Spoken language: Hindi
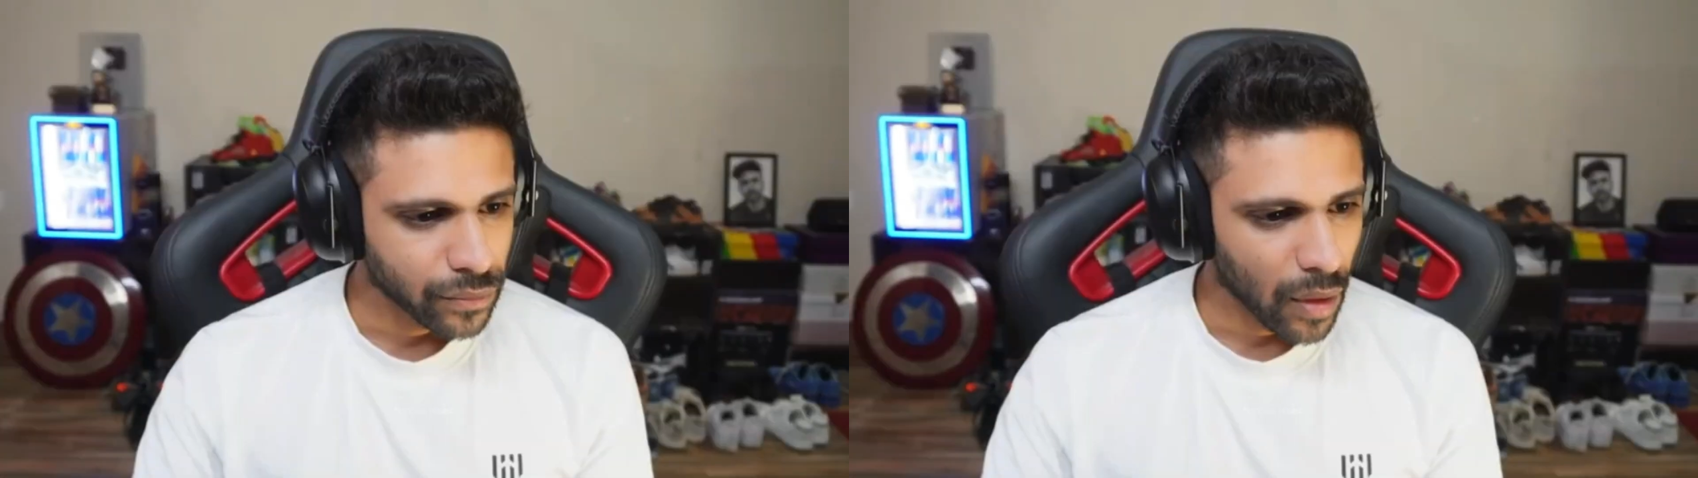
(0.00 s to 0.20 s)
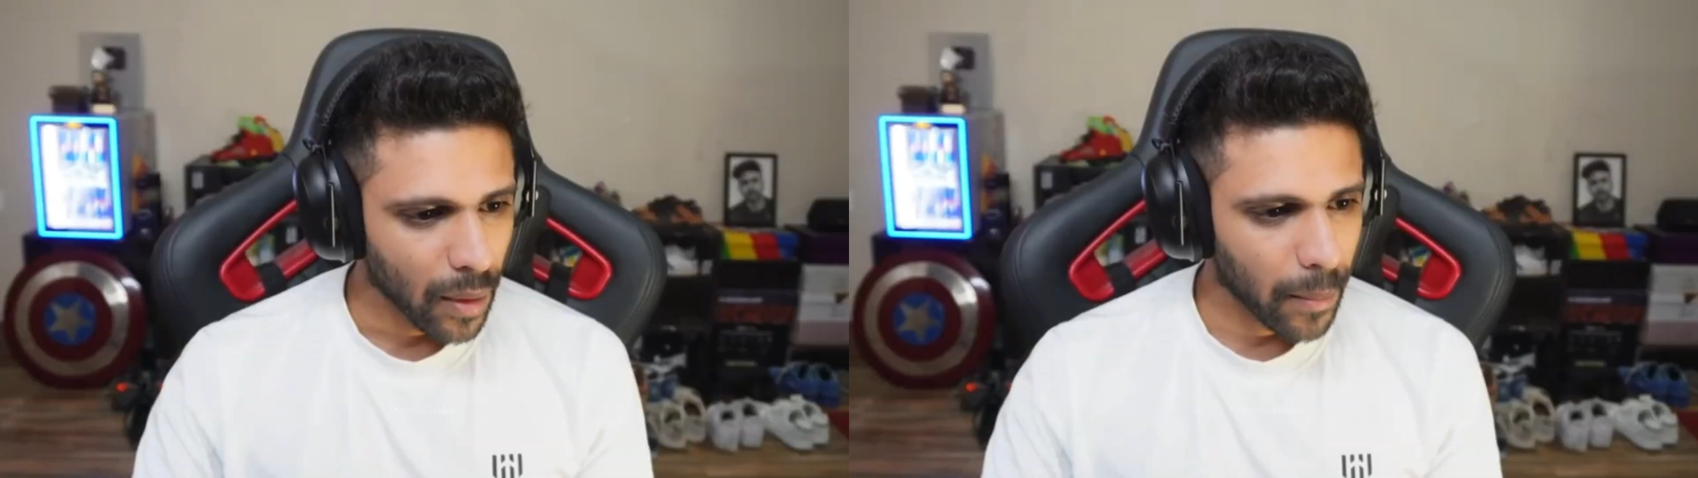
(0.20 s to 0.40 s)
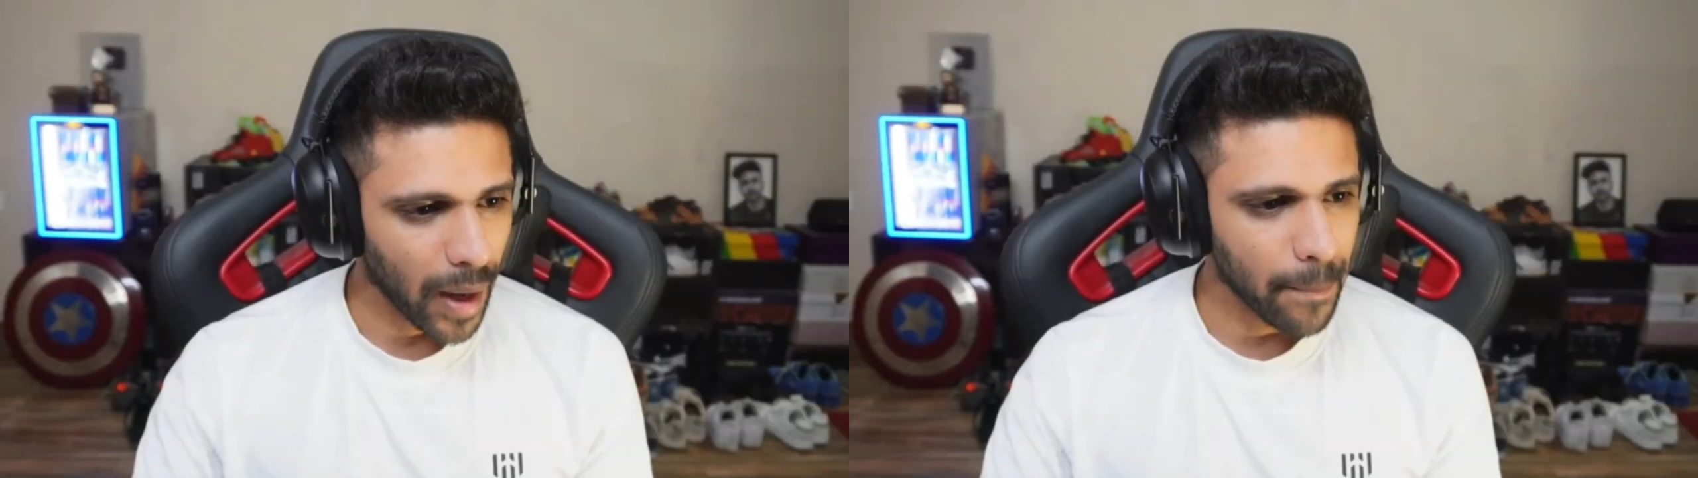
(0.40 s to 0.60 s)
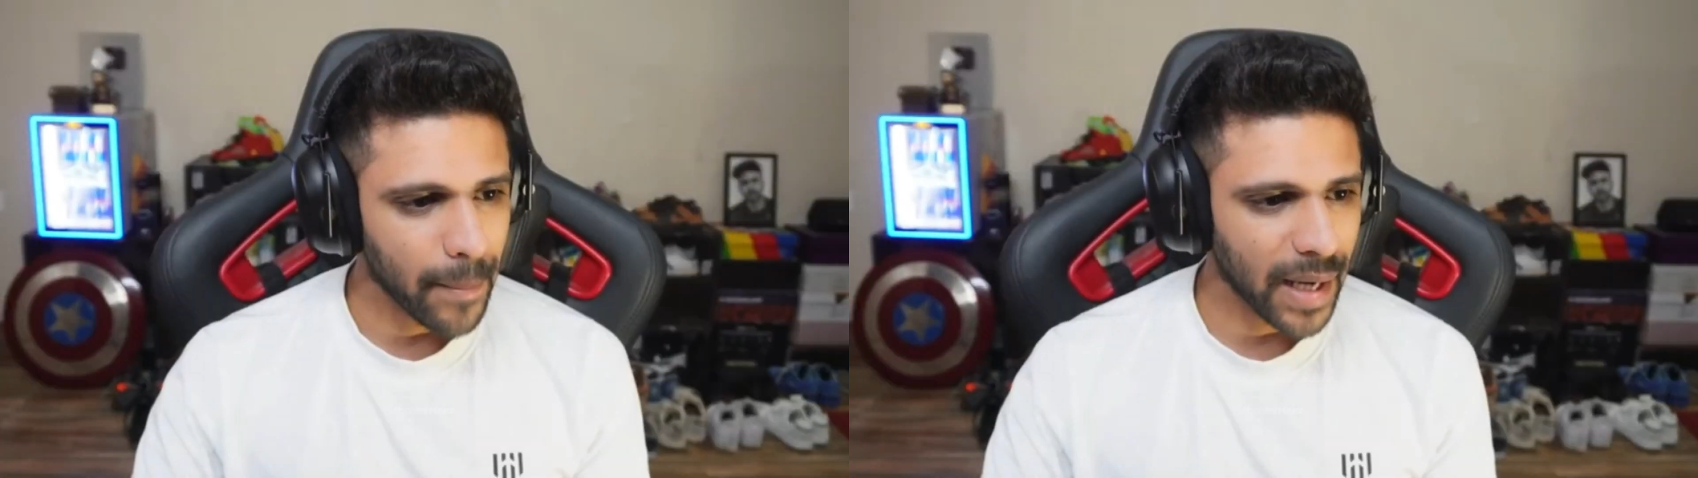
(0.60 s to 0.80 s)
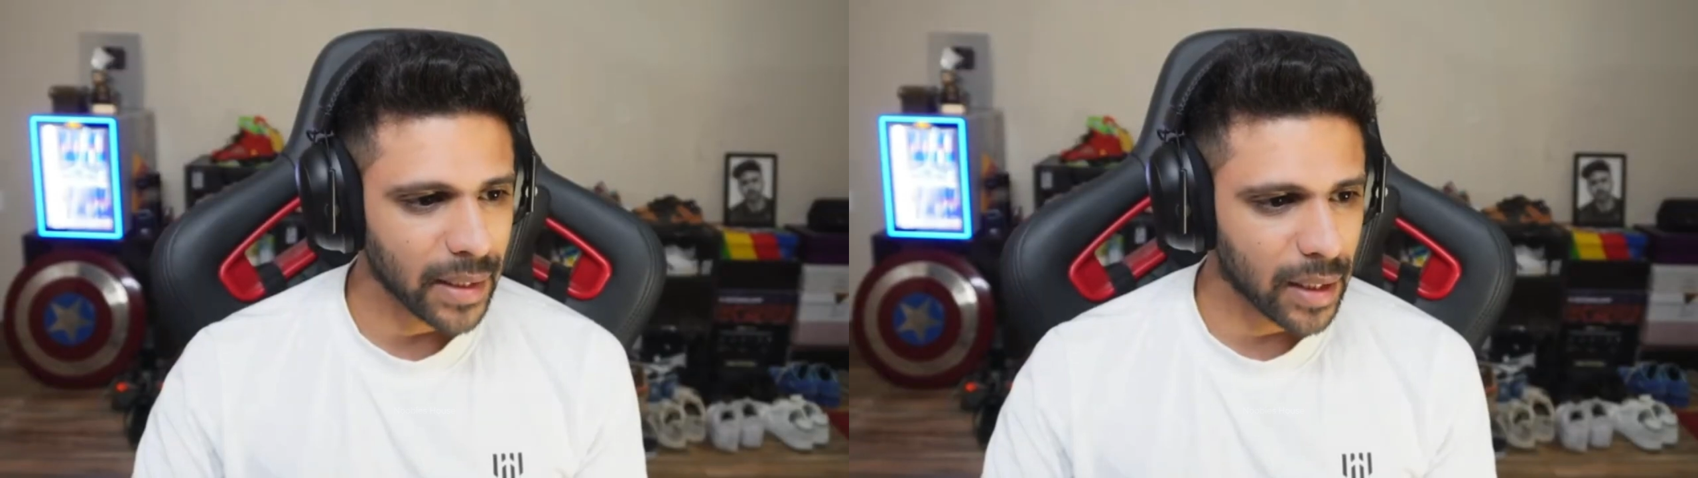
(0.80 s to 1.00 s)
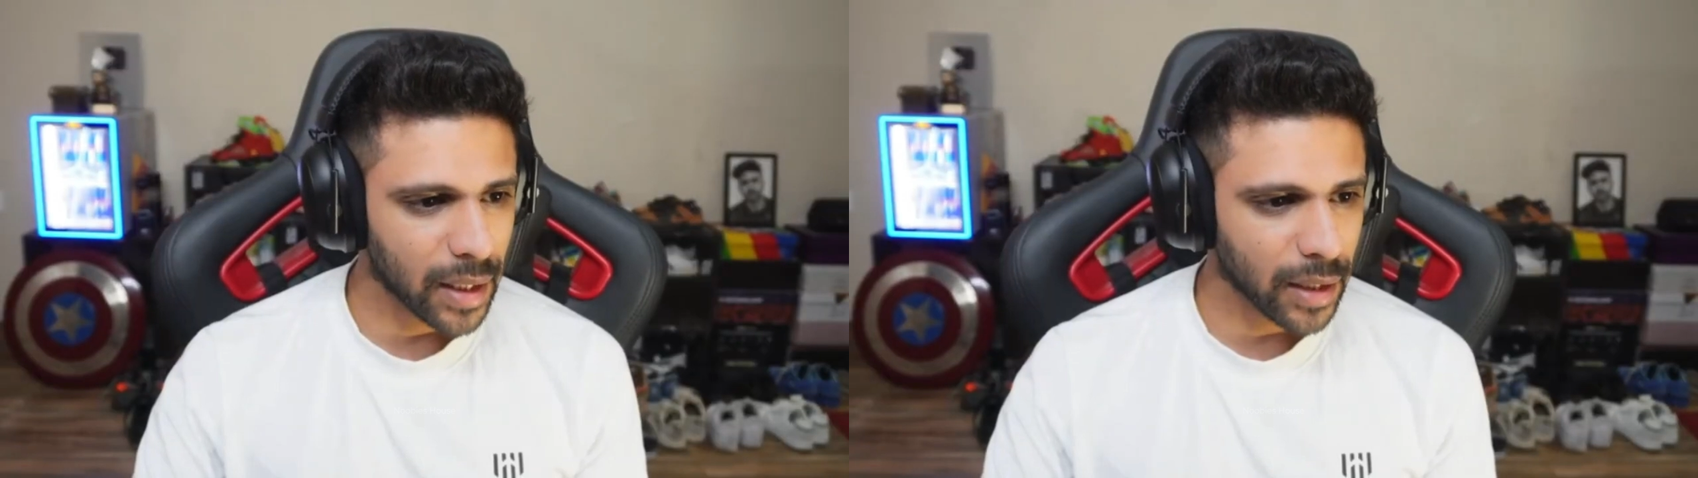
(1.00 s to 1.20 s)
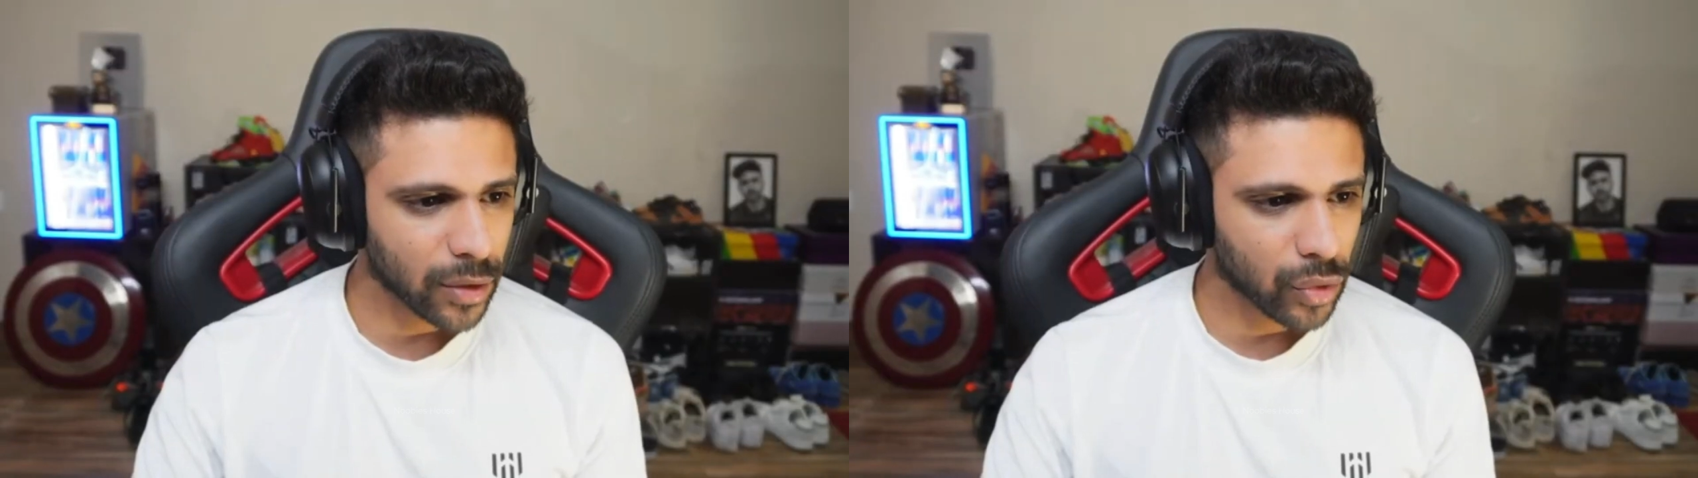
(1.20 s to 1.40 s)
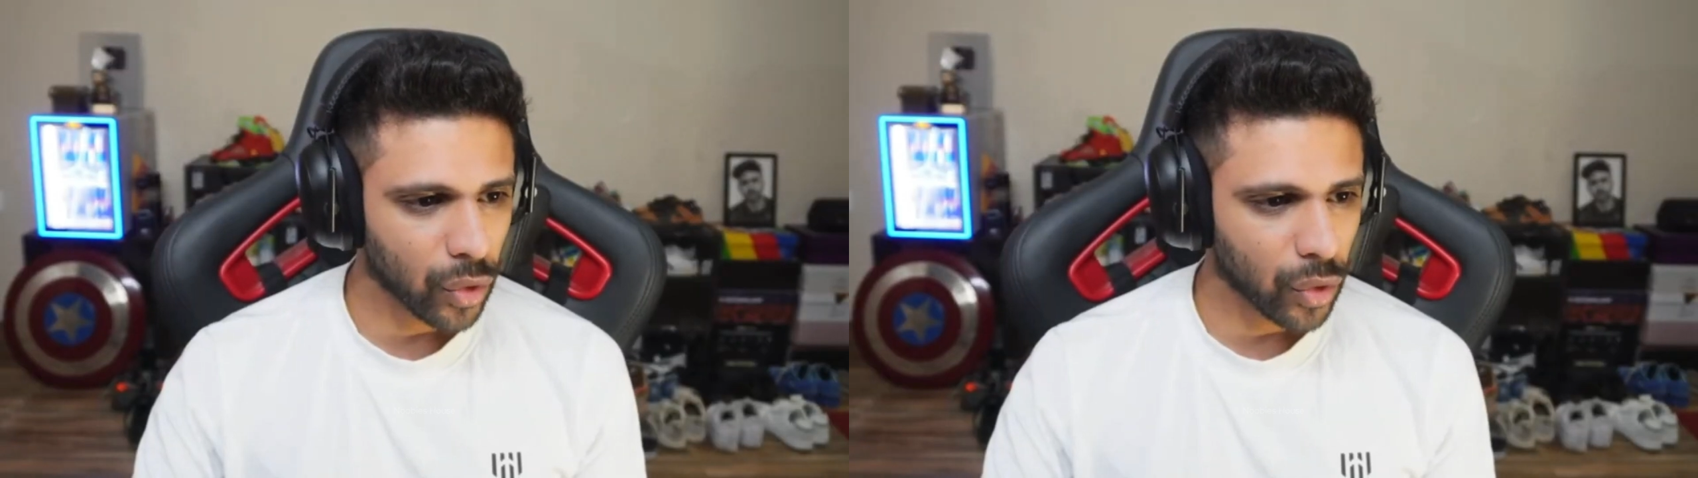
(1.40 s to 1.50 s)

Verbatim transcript: भाई मैंने तो